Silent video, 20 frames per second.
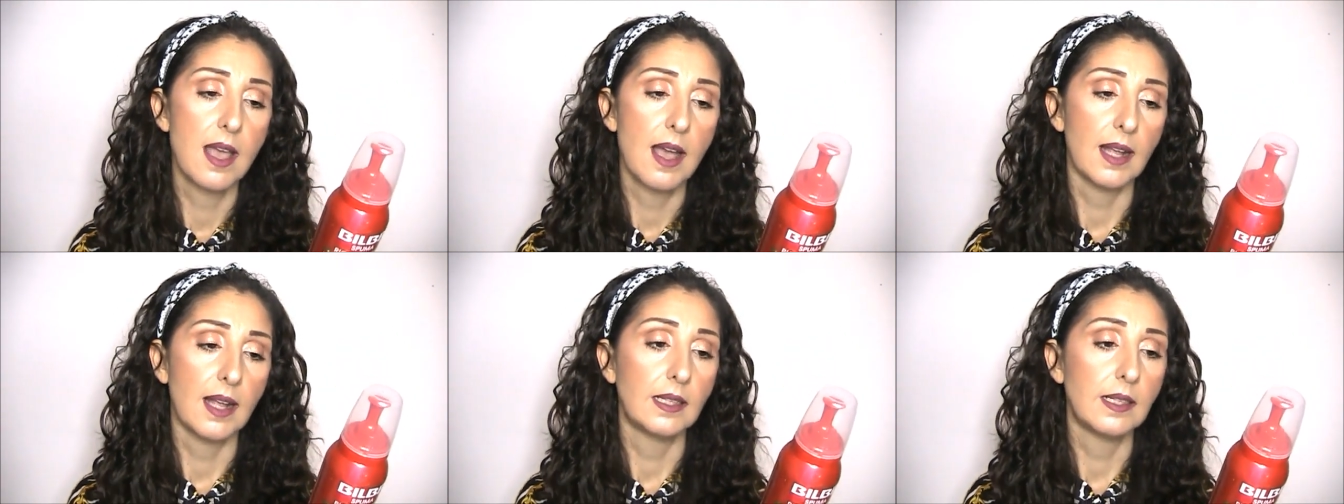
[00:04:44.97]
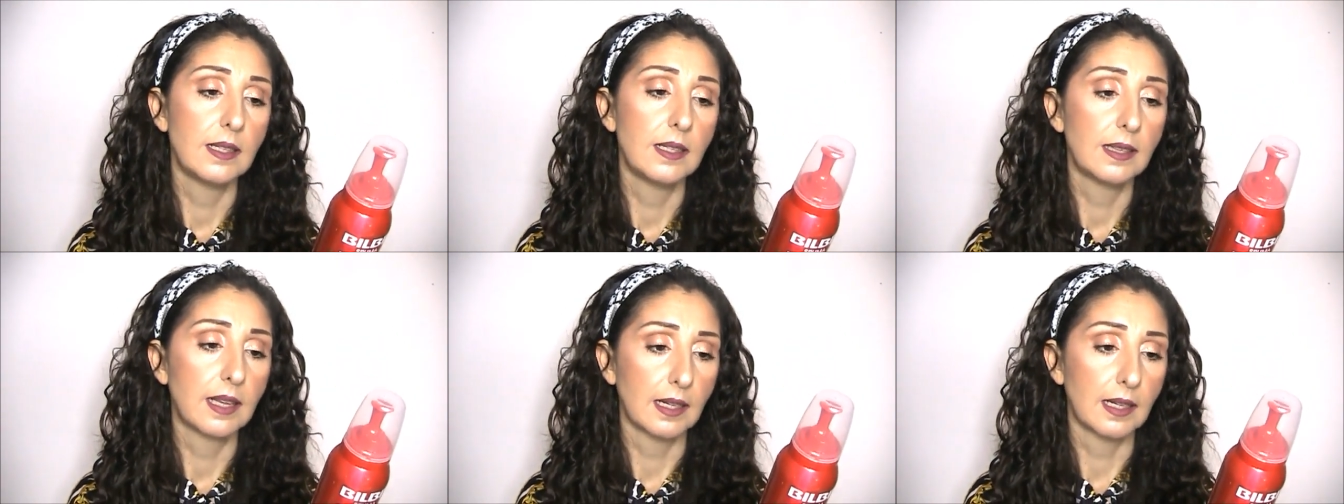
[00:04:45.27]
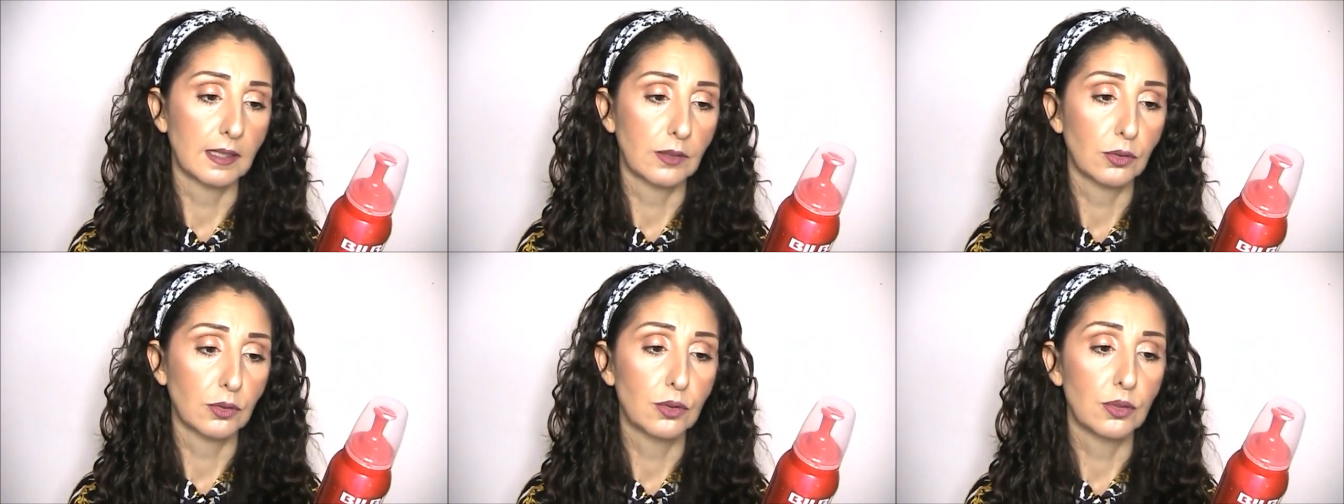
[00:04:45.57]

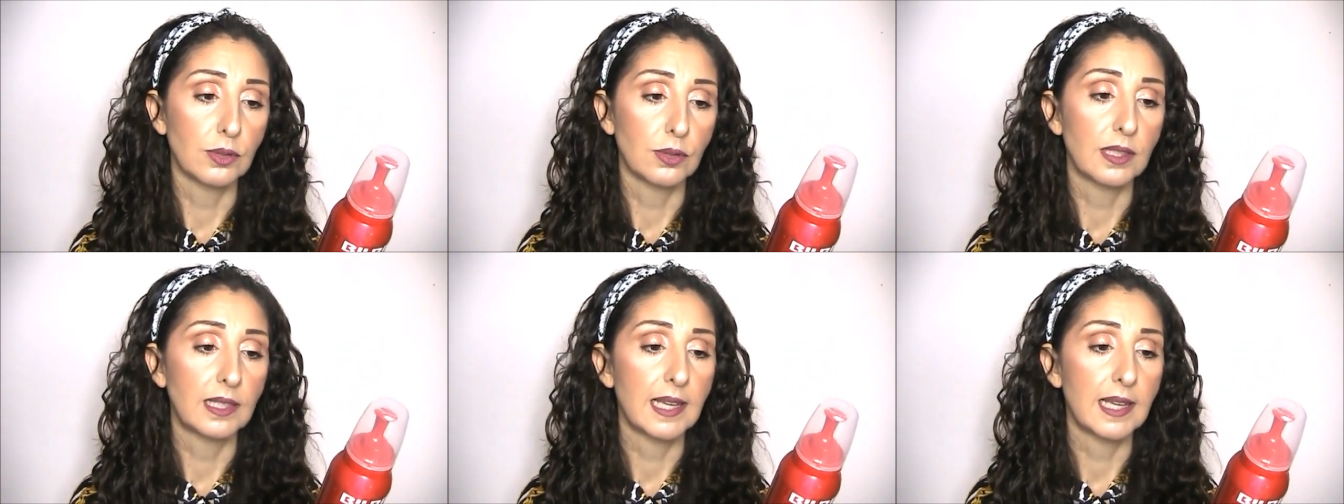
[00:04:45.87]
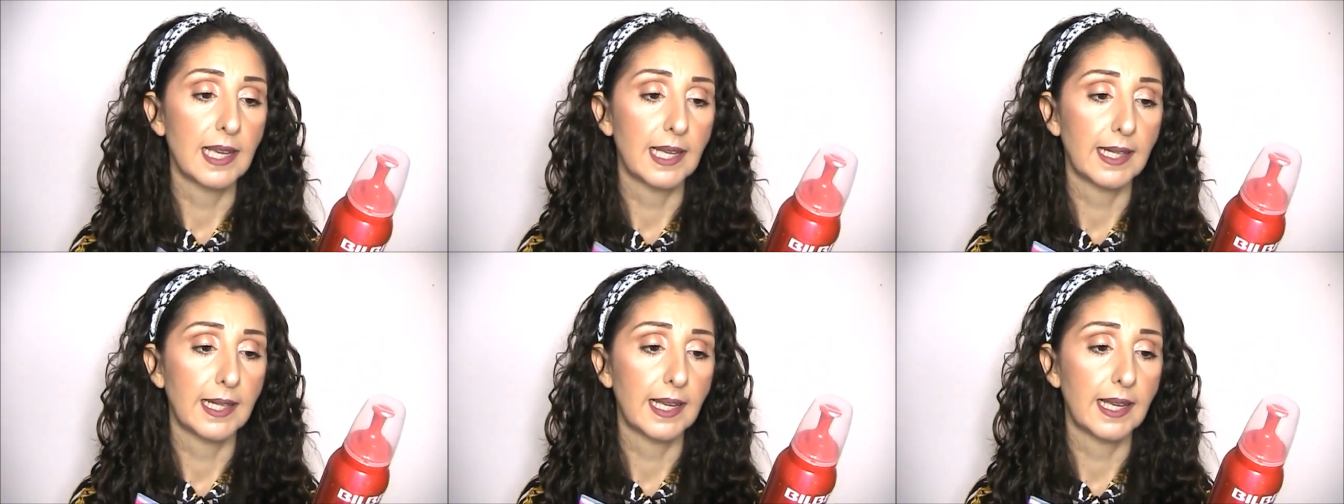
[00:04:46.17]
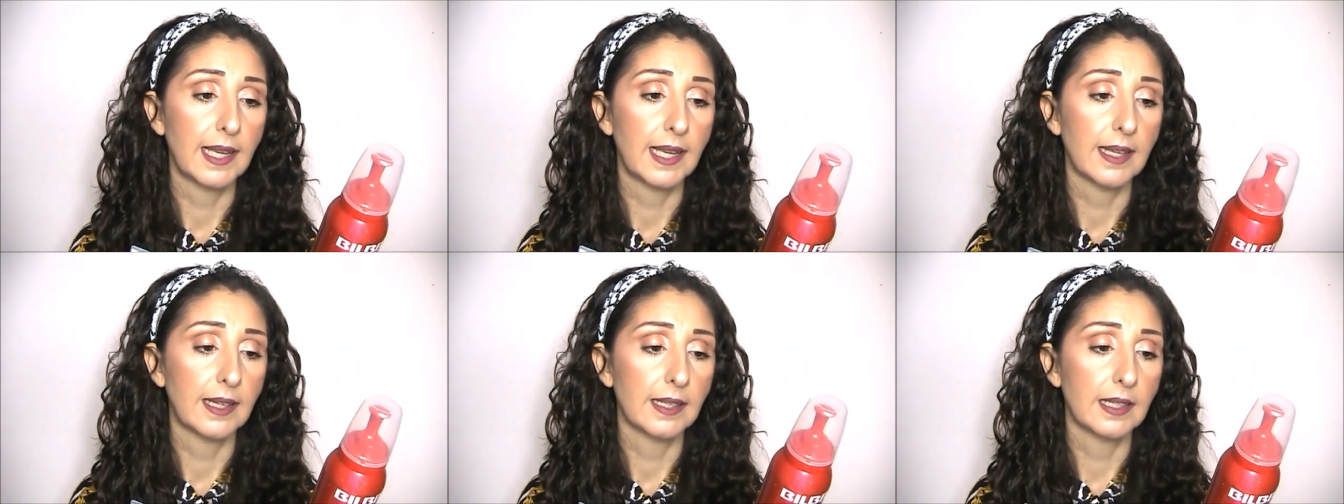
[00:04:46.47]
all'interno
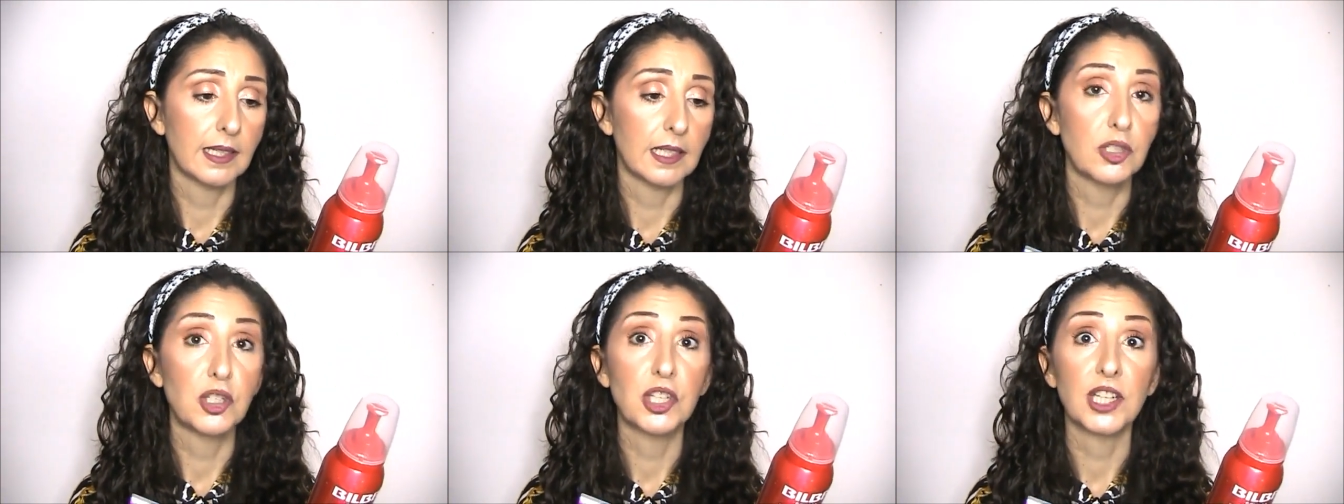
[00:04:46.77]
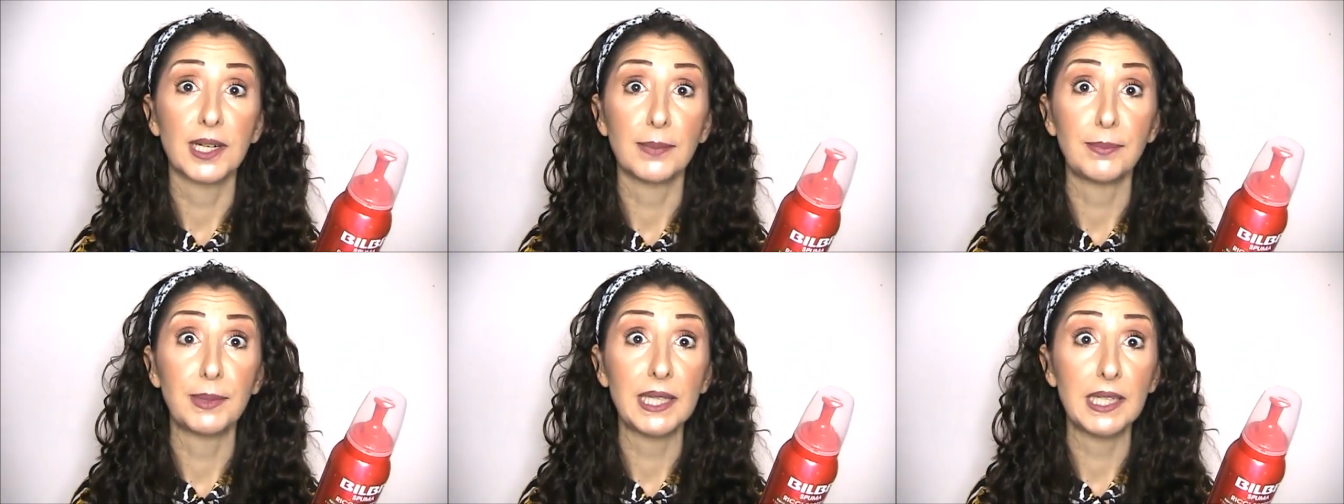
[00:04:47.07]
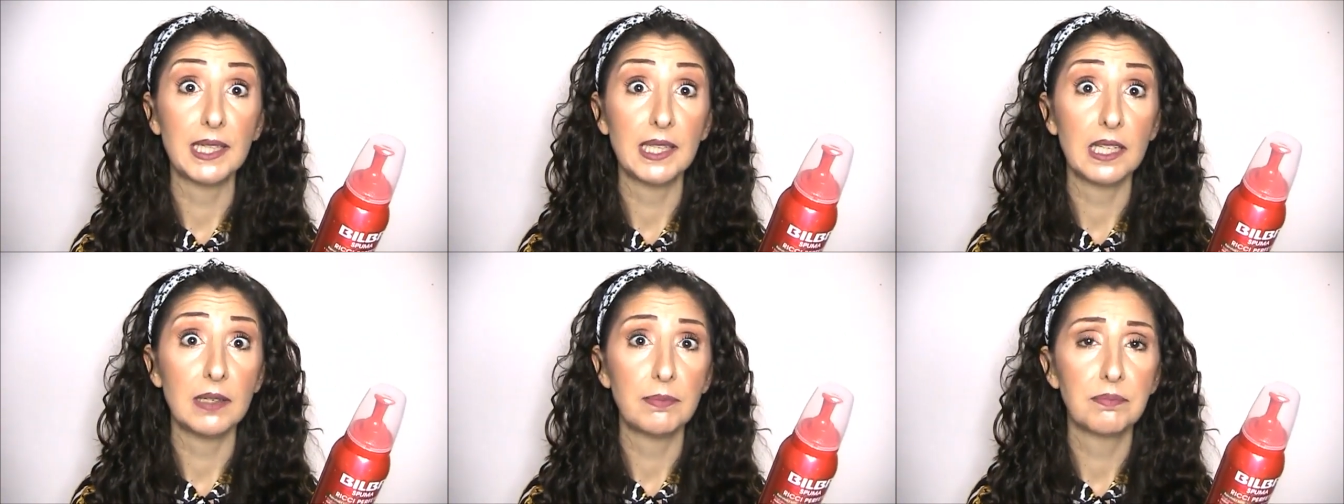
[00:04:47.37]
contiene eh,
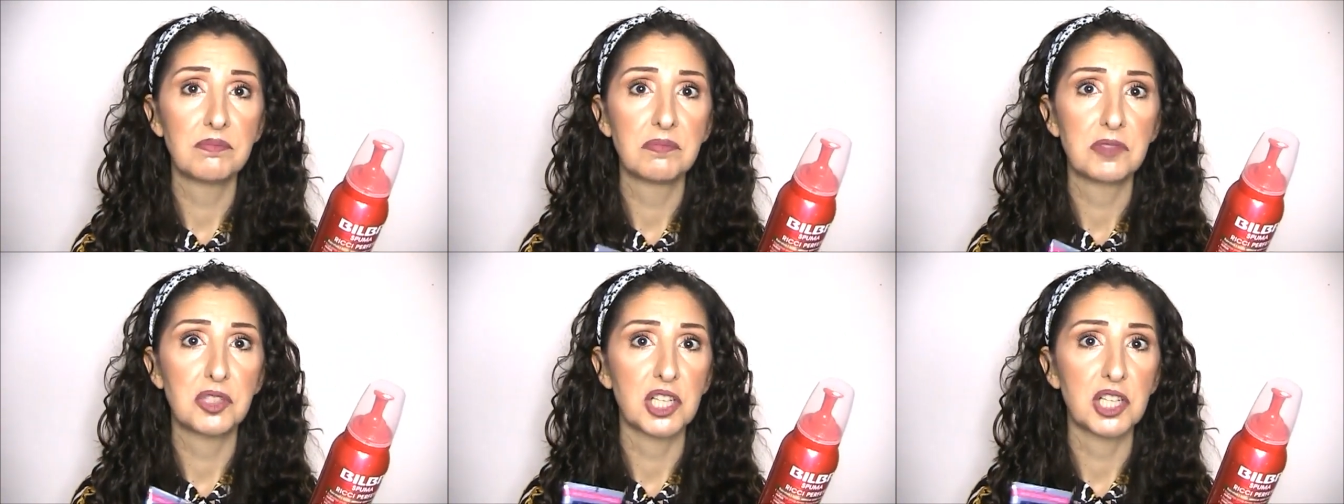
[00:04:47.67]
ceramidi,